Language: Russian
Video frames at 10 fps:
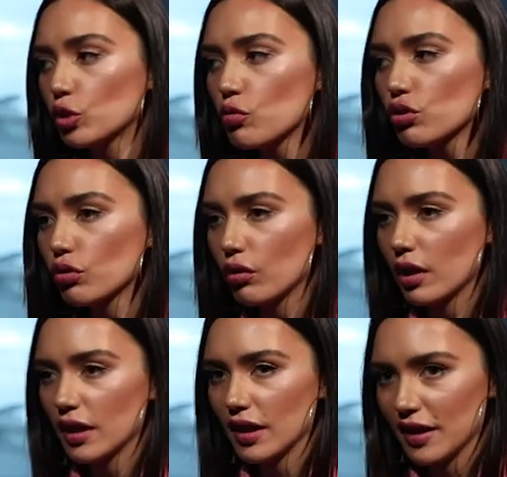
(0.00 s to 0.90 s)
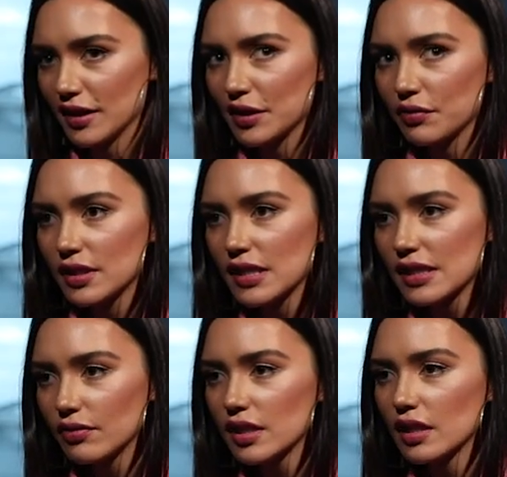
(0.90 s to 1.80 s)
том, что это ведь
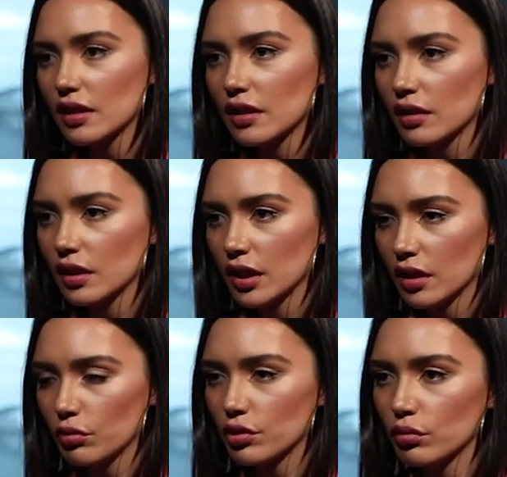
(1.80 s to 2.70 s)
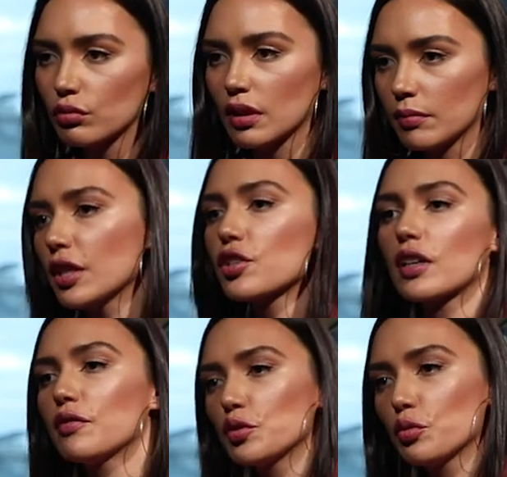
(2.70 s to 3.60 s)
действительно я, ну, там, я
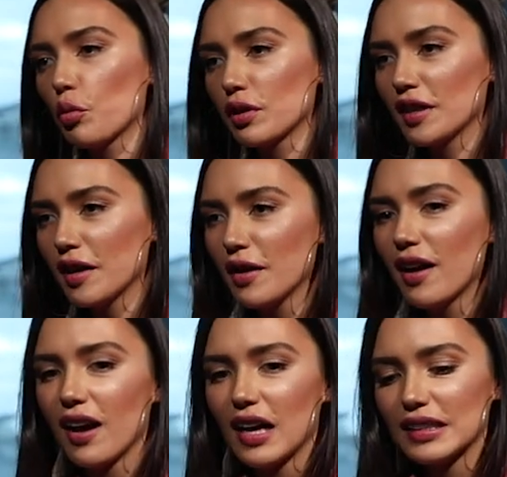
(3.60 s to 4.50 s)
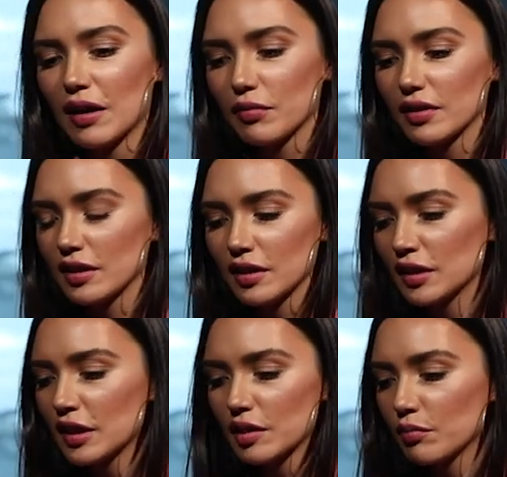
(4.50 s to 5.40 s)
человек веселый, да, там,
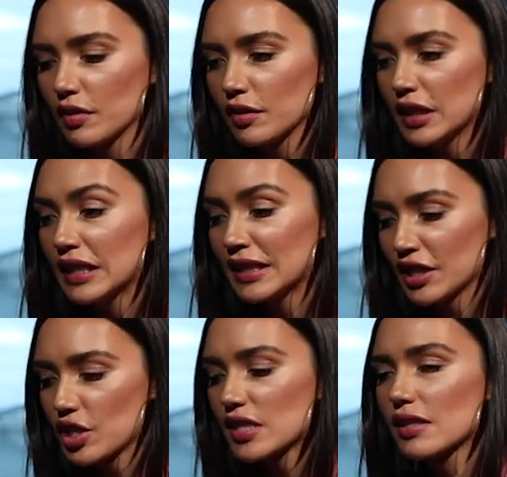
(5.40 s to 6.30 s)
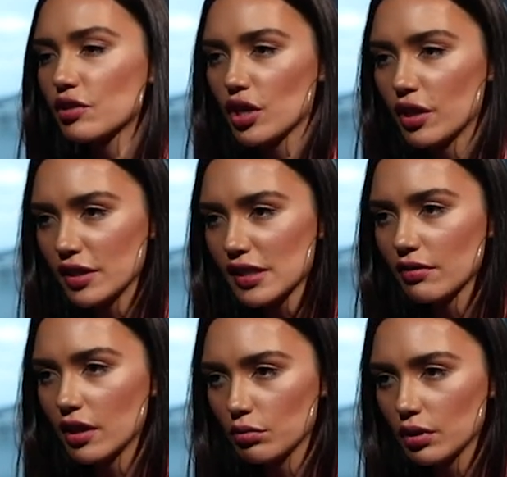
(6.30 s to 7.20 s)
я, там, я часто совершаю
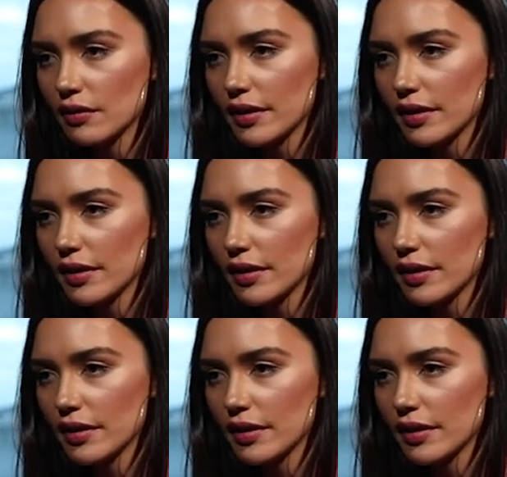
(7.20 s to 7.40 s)
действия, которые